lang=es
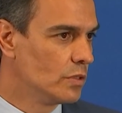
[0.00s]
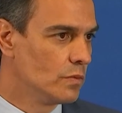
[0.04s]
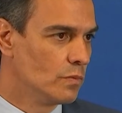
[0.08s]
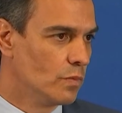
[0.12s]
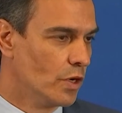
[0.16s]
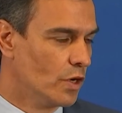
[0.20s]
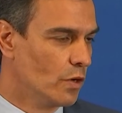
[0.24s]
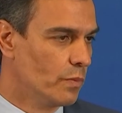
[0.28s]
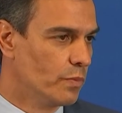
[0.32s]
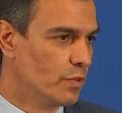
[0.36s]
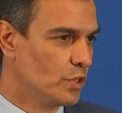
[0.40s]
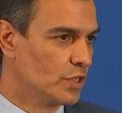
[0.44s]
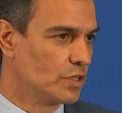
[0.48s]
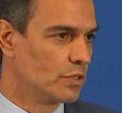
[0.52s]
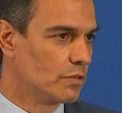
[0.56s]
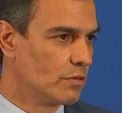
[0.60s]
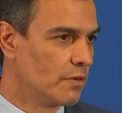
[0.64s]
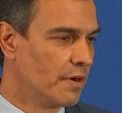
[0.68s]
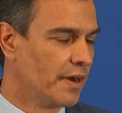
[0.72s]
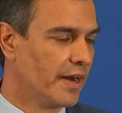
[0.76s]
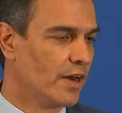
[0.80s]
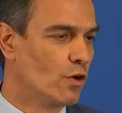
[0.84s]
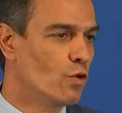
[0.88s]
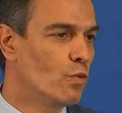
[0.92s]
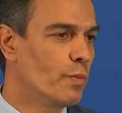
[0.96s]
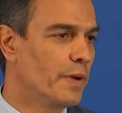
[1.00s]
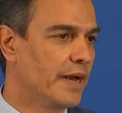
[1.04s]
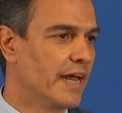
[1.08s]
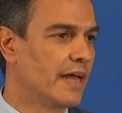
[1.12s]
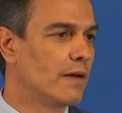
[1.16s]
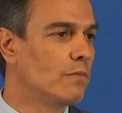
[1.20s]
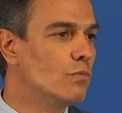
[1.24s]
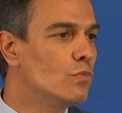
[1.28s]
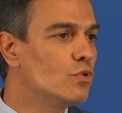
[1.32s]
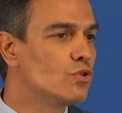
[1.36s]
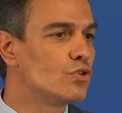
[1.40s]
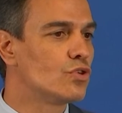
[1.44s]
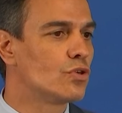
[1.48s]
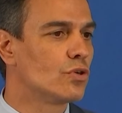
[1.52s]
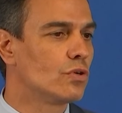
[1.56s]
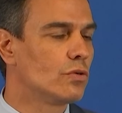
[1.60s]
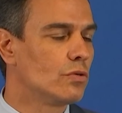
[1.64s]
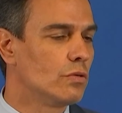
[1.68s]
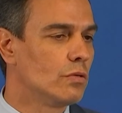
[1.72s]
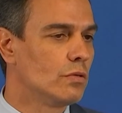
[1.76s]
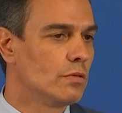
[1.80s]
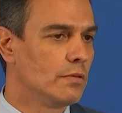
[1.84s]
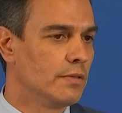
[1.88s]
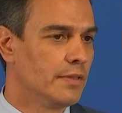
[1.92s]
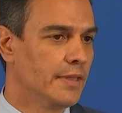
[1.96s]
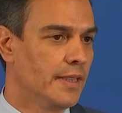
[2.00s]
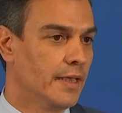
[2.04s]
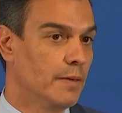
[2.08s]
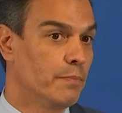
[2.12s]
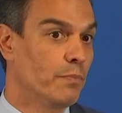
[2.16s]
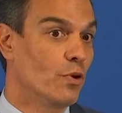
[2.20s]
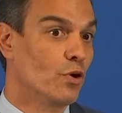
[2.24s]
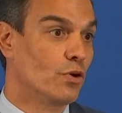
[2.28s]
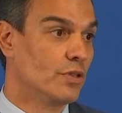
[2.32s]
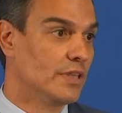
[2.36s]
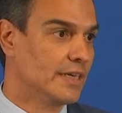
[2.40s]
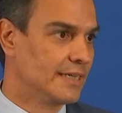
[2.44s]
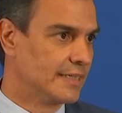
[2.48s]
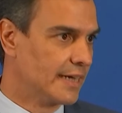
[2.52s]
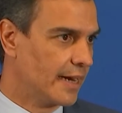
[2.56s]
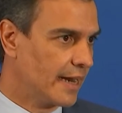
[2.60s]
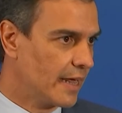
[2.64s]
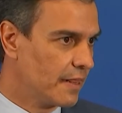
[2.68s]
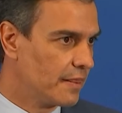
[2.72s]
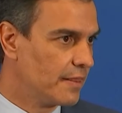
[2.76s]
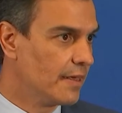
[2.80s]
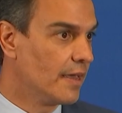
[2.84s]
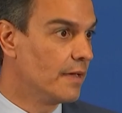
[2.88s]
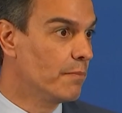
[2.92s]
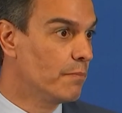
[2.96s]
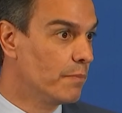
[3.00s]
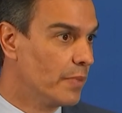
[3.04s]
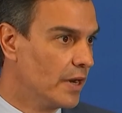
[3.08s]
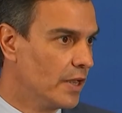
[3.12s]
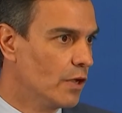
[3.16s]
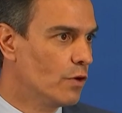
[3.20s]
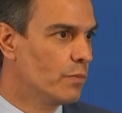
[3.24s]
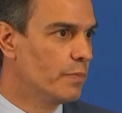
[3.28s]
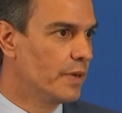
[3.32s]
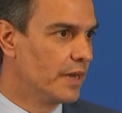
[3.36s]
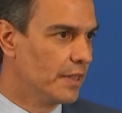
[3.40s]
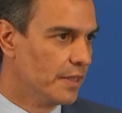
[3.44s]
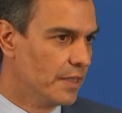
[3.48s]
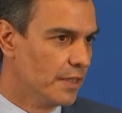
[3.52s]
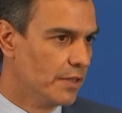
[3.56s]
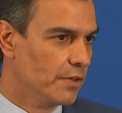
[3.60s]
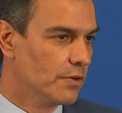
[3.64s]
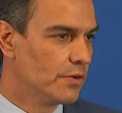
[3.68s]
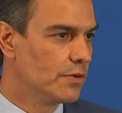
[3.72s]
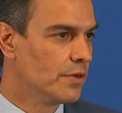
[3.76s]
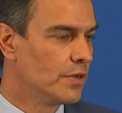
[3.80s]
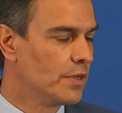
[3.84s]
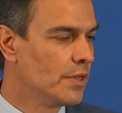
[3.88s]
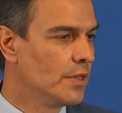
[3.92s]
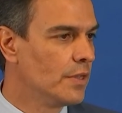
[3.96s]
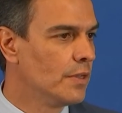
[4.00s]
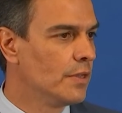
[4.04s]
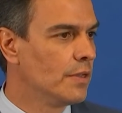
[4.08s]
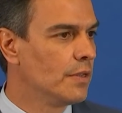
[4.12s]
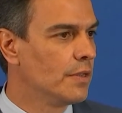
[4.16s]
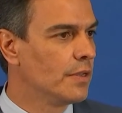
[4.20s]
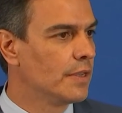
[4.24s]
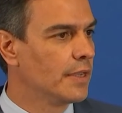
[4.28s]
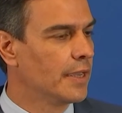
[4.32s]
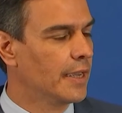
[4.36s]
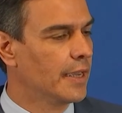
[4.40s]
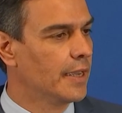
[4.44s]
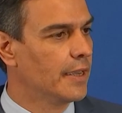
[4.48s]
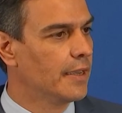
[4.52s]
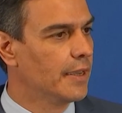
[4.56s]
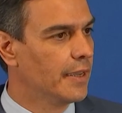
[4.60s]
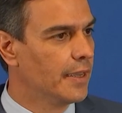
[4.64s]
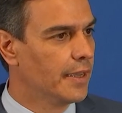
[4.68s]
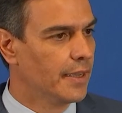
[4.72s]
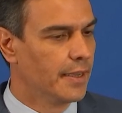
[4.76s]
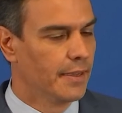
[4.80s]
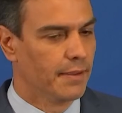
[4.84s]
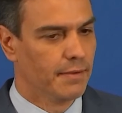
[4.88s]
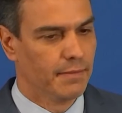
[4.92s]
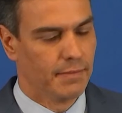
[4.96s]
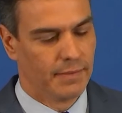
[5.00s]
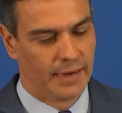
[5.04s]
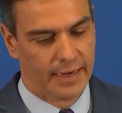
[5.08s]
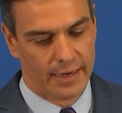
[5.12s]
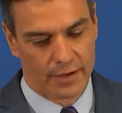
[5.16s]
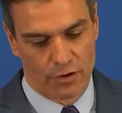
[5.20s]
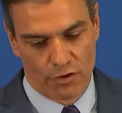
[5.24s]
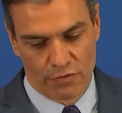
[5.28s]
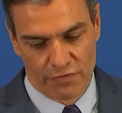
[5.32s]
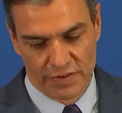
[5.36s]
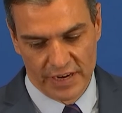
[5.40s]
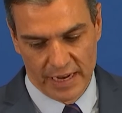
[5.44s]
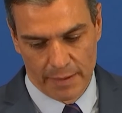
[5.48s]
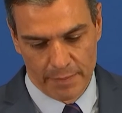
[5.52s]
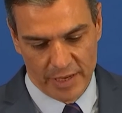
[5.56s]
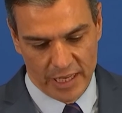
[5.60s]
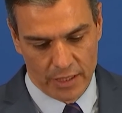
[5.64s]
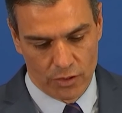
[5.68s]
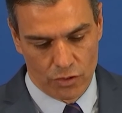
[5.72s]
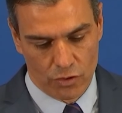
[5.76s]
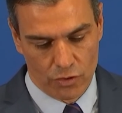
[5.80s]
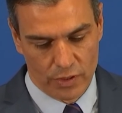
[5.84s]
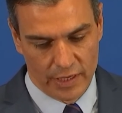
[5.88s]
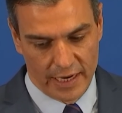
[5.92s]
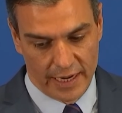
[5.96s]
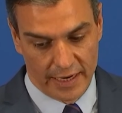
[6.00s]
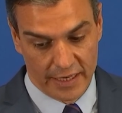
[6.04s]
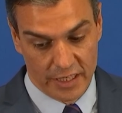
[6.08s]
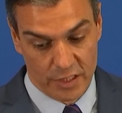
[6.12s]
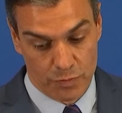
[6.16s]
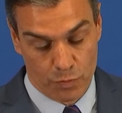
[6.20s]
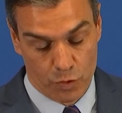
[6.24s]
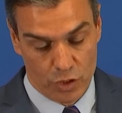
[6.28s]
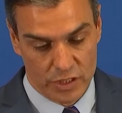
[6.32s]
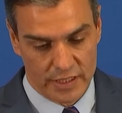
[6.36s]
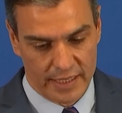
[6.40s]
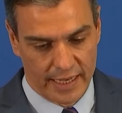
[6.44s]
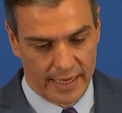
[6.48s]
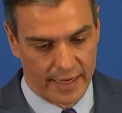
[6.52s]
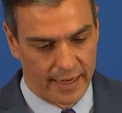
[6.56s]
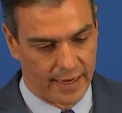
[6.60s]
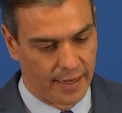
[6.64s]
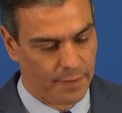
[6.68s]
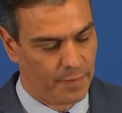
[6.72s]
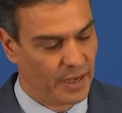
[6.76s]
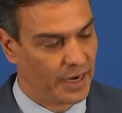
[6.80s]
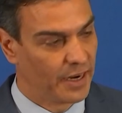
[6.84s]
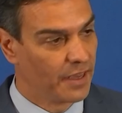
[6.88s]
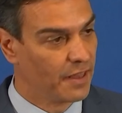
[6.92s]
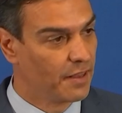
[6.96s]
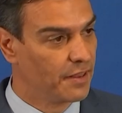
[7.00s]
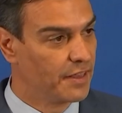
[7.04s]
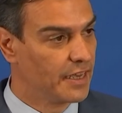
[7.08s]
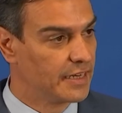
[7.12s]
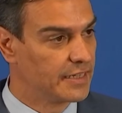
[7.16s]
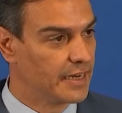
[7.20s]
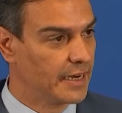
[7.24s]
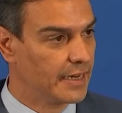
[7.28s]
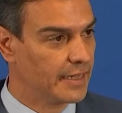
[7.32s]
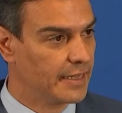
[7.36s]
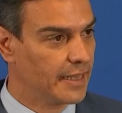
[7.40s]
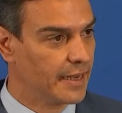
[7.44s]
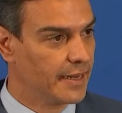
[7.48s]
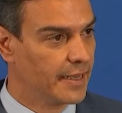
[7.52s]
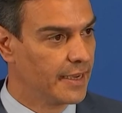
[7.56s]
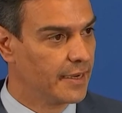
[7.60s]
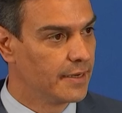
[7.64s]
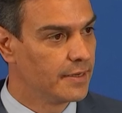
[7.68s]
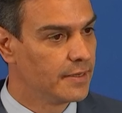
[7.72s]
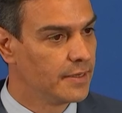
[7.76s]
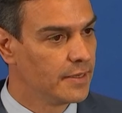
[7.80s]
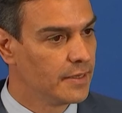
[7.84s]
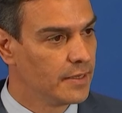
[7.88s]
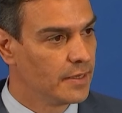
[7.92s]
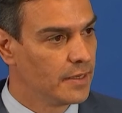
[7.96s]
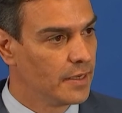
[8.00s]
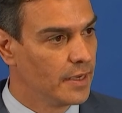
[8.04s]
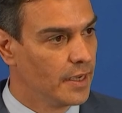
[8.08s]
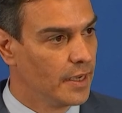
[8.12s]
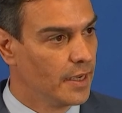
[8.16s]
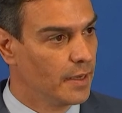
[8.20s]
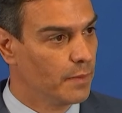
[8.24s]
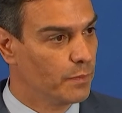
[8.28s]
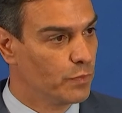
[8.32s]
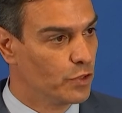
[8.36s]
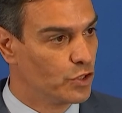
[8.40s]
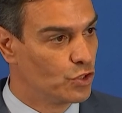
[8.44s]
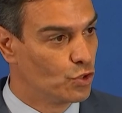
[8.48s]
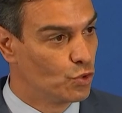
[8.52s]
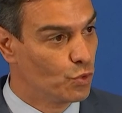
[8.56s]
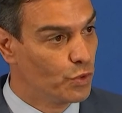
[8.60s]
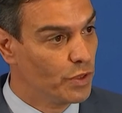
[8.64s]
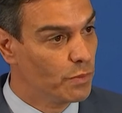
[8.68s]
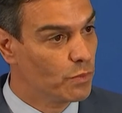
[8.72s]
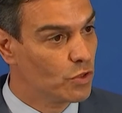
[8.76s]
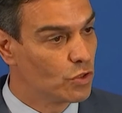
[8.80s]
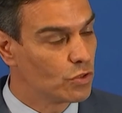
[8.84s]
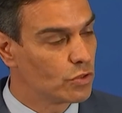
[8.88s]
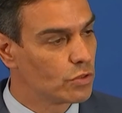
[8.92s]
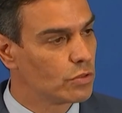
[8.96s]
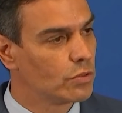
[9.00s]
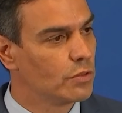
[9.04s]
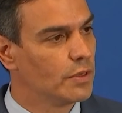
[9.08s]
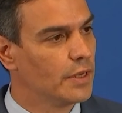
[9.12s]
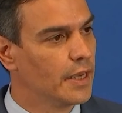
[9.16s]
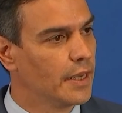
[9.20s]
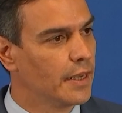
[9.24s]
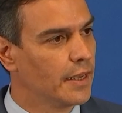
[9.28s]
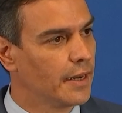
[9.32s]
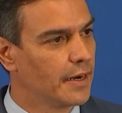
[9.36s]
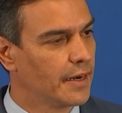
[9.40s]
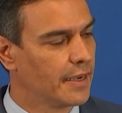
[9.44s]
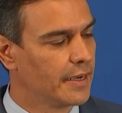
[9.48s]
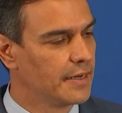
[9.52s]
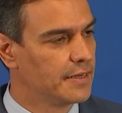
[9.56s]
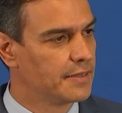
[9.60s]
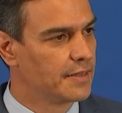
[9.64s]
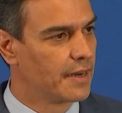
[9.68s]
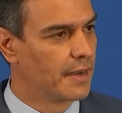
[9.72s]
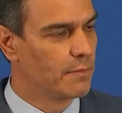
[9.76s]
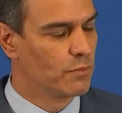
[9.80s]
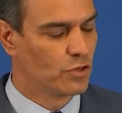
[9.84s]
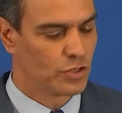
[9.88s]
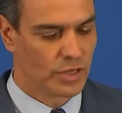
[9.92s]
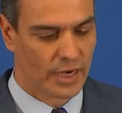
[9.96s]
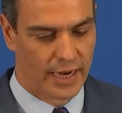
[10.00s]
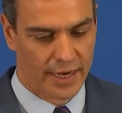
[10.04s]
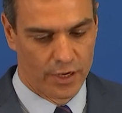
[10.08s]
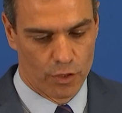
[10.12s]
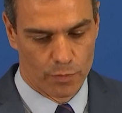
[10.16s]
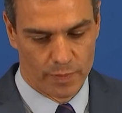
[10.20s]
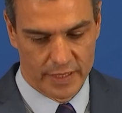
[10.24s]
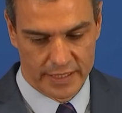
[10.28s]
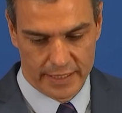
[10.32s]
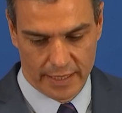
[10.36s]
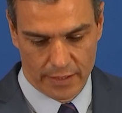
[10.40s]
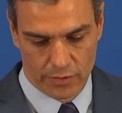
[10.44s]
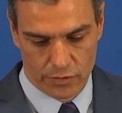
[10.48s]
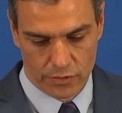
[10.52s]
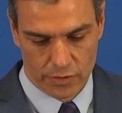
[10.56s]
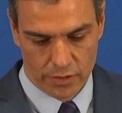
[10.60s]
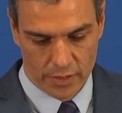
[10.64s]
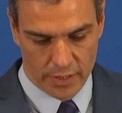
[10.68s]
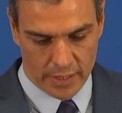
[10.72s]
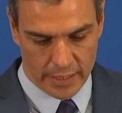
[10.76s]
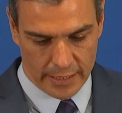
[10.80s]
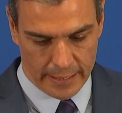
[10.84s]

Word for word: bueno, pues recuperar mucho del, por desgracia, empleo perdido que eh, el confinamiento y la respuesta a la emergencia sanitaria eh, pues tuvimos, registramos el año pasado